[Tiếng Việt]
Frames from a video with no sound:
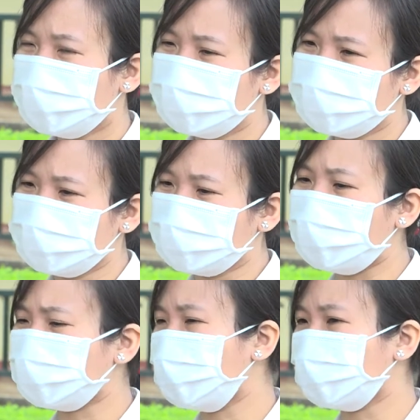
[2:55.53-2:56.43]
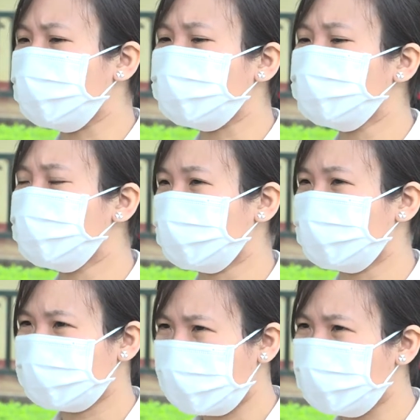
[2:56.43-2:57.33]
ờ, hoàn thành các công việc
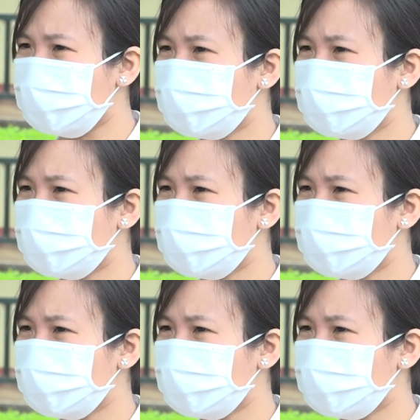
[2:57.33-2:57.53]
được giao.